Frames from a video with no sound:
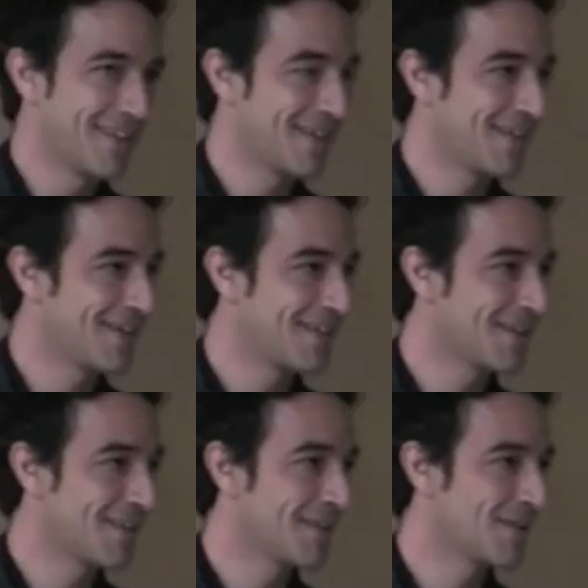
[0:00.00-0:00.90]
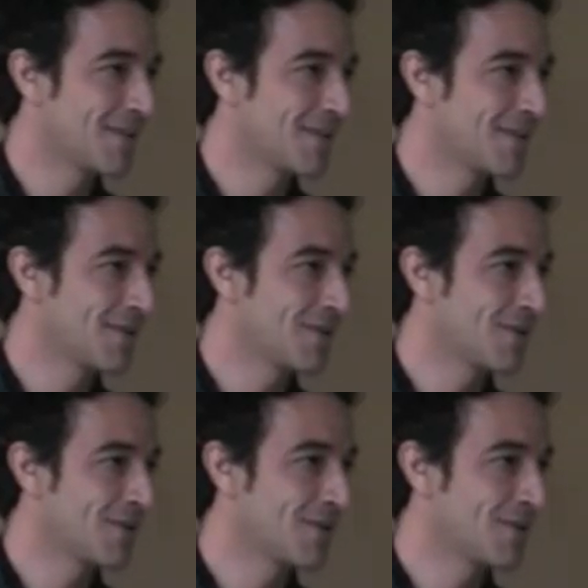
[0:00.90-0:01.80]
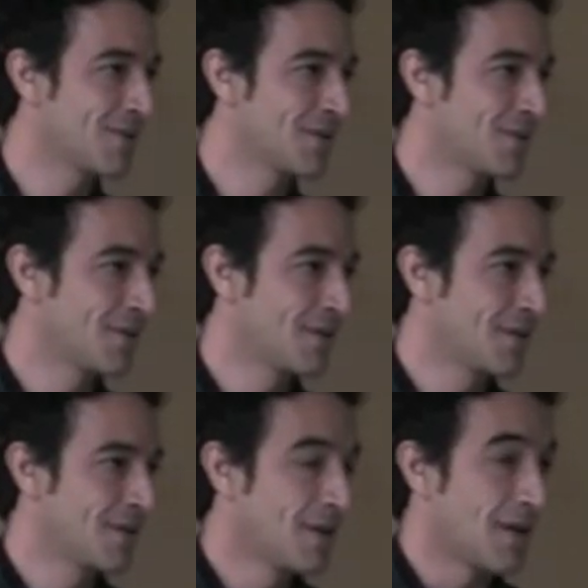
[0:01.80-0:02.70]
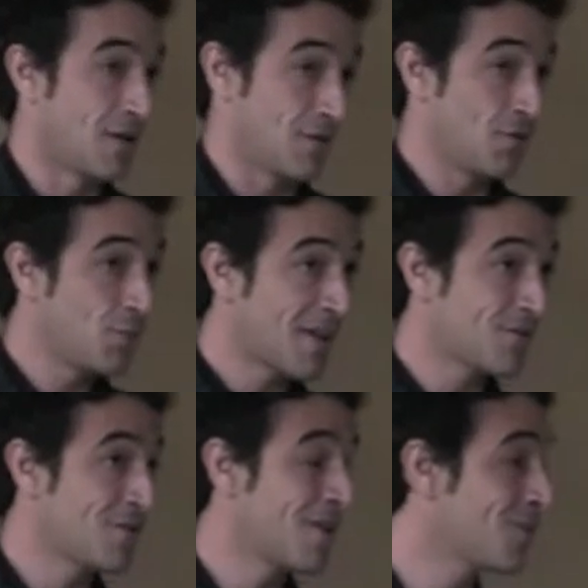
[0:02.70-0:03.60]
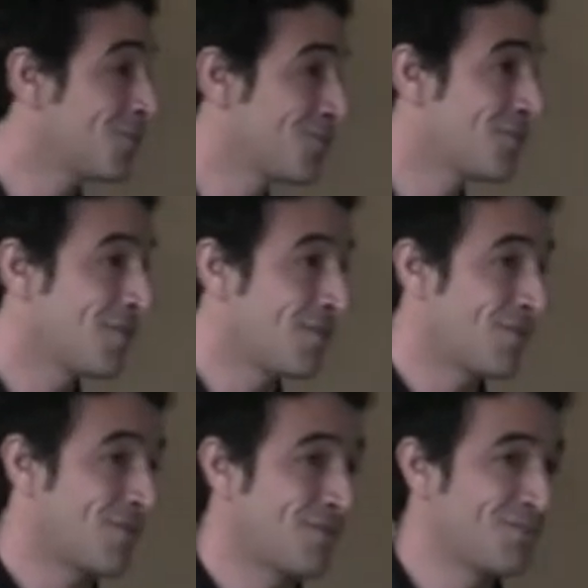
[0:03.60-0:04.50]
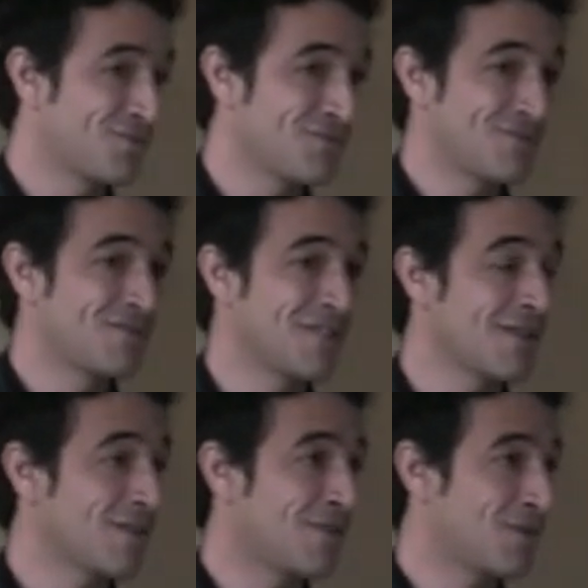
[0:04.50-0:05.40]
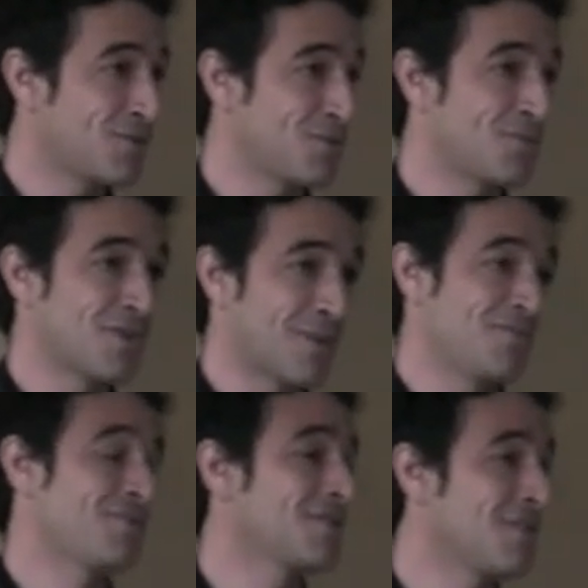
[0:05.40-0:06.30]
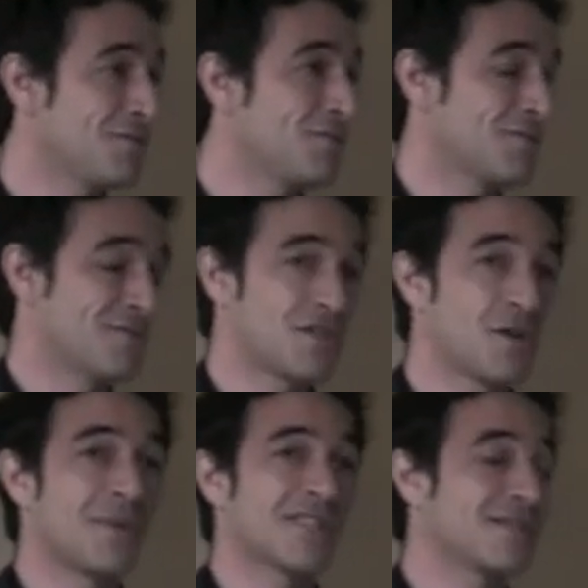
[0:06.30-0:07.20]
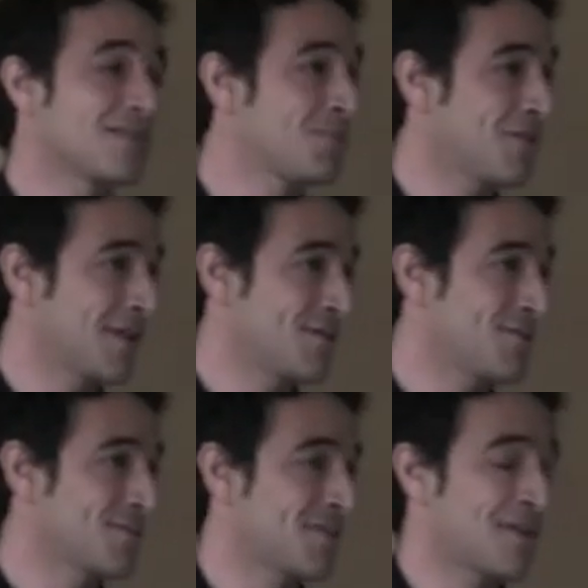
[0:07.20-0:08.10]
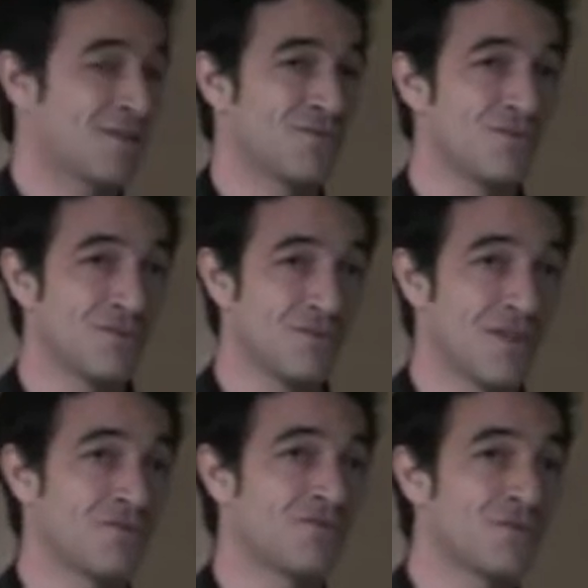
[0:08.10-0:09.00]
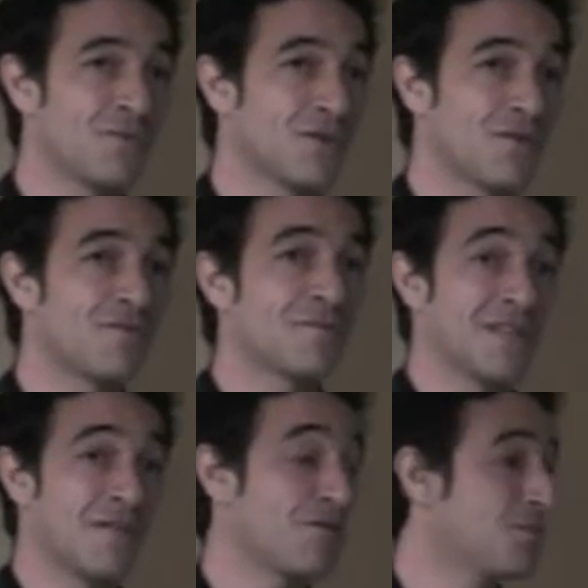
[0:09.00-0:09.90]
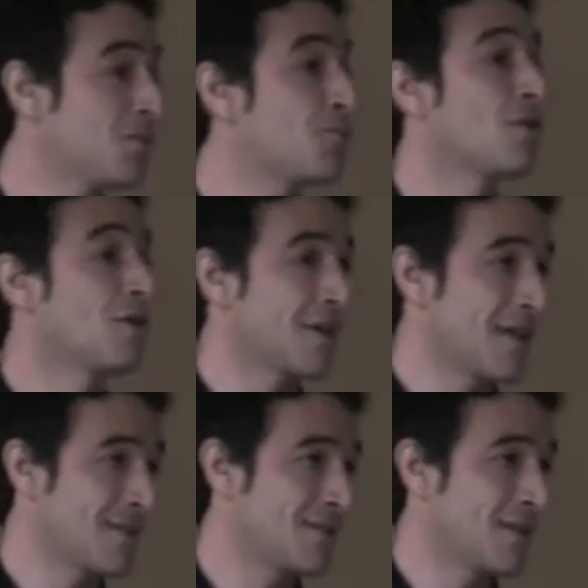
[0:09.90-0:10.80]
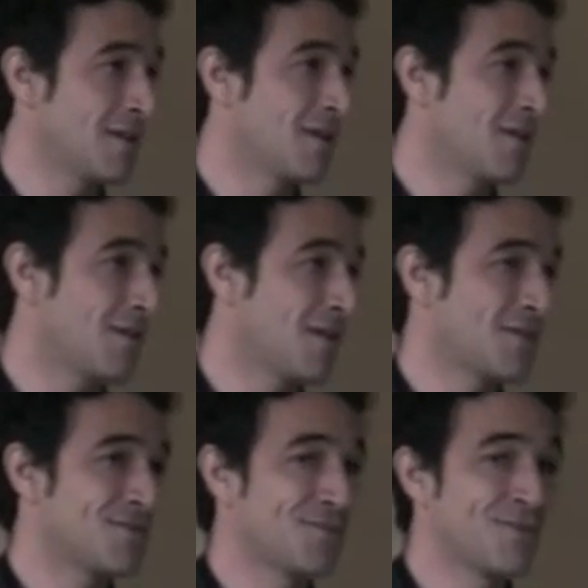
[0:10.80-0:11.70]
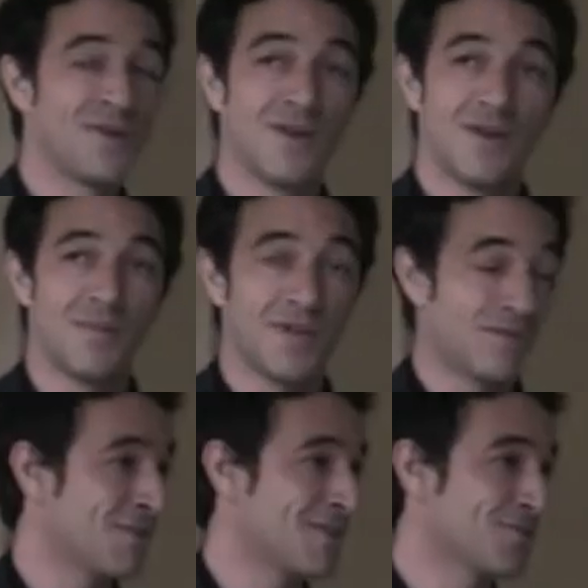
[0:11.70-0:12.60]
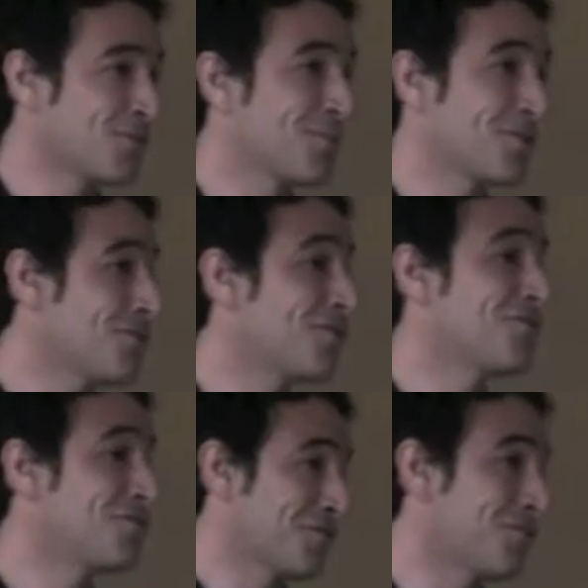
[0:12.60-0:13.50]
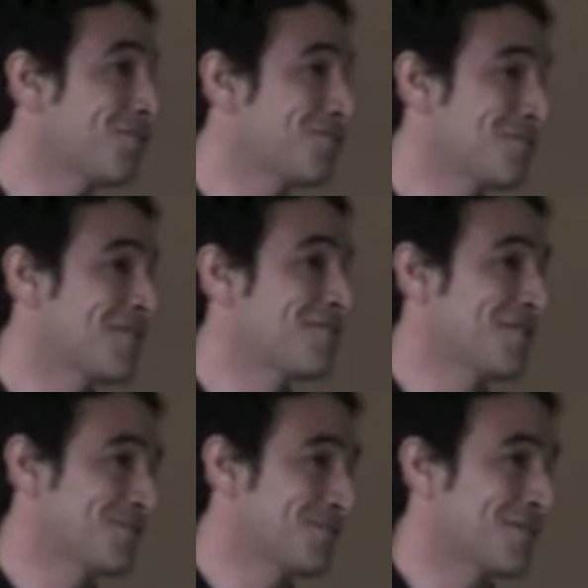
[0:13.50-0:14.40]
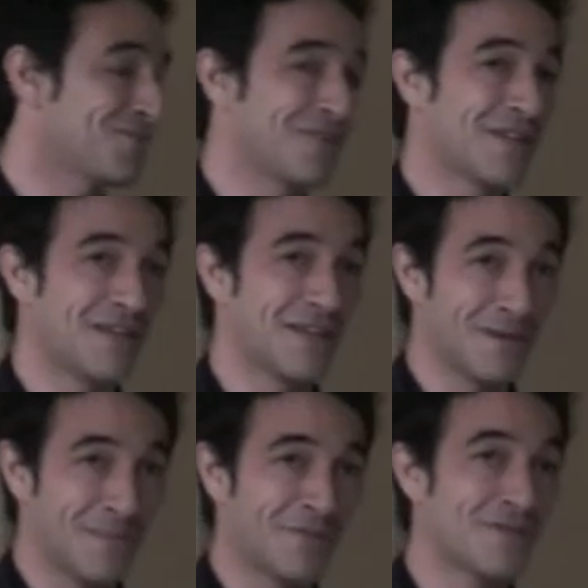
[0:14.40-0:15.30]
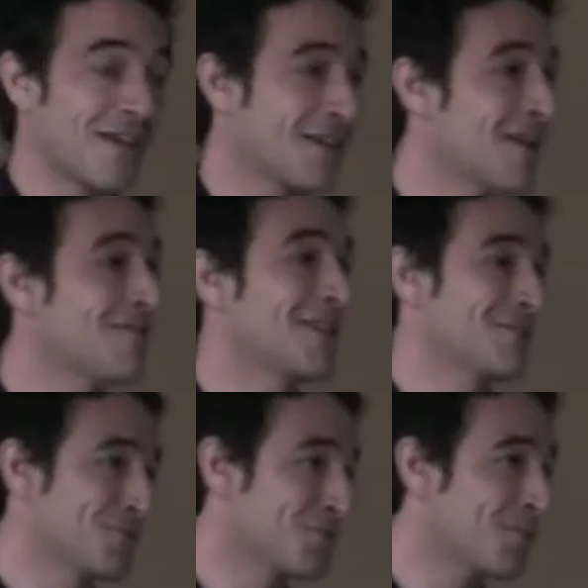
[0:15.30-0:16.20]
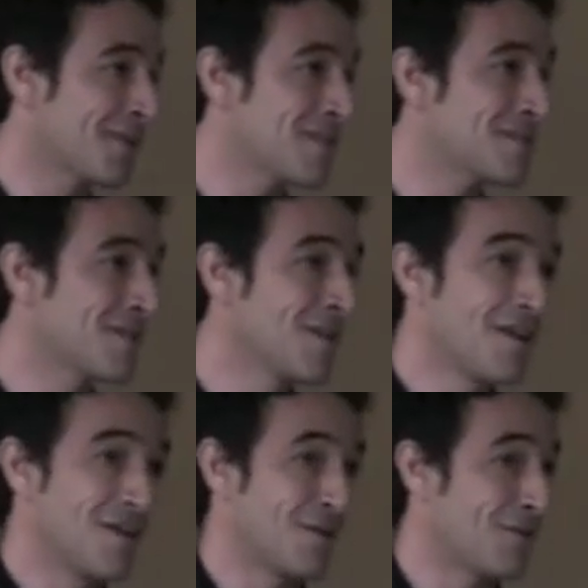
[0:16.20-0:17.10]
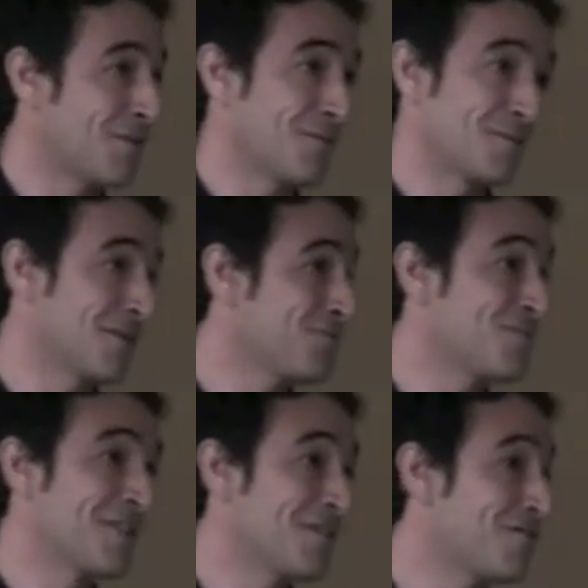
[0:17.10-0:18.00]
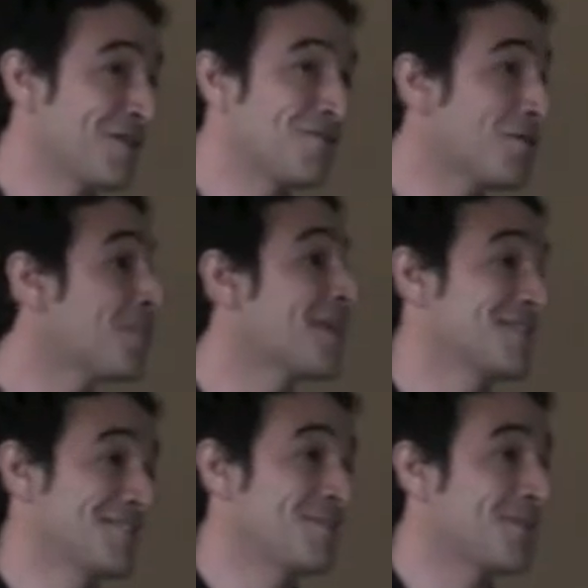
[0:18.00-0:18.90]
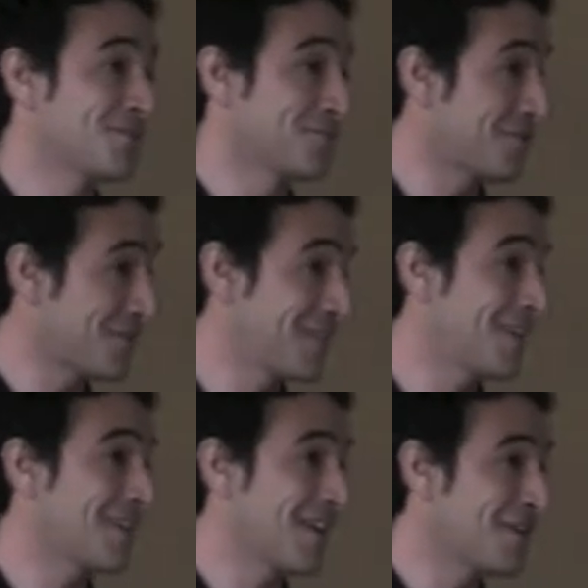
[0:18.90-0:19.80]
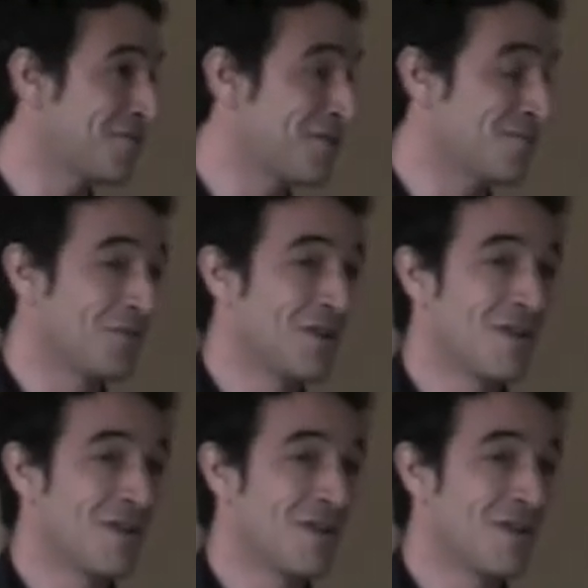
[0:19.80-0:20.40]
Vos partenaires, euh, quels sont leurs rôles essentiels Alors, nos partenaires ont pu, euh, nous soutenir euh, sur à plusieurs niveaux. Déjà en participant à l'action, c'est-à-dire que nous, avons tout mis en œuvre bénévolement pour organiser l'action. Maintenant, les entrepreneurs le feront de cette façon-là. Donc, les, partenariats avec les entreprises euh, tient du bénévole et de leur participation physique à l'événement.